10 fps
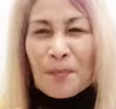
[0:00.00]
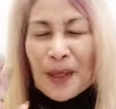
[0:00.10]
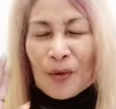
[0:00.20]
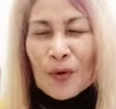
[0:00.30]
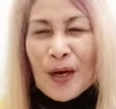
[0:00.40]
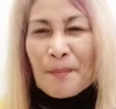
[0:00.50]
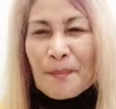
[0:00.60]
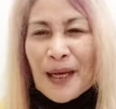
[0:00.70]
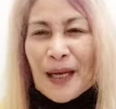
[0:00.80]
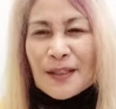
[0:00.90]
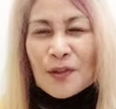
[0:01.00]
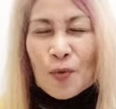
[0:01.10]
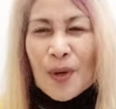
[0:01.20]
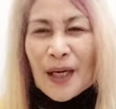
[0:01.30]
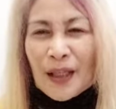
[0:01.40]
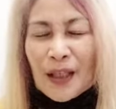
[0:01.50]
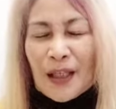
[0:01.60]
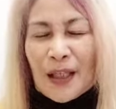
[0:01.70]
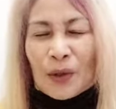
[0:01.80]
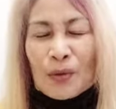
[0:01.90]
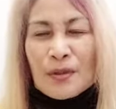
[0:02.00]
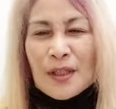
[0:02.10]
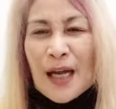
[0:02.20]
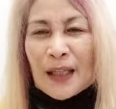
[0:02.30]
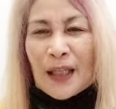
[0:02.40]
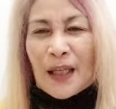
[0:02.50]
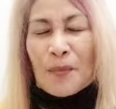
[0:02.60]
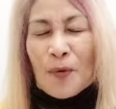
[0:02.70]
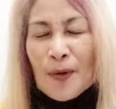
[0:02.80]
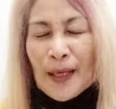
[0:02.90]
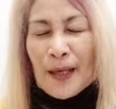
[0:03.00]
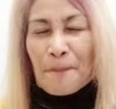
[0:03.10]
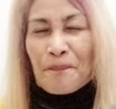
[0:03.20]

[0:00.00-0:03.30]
pero napakaswerte din ito sa ating buhay.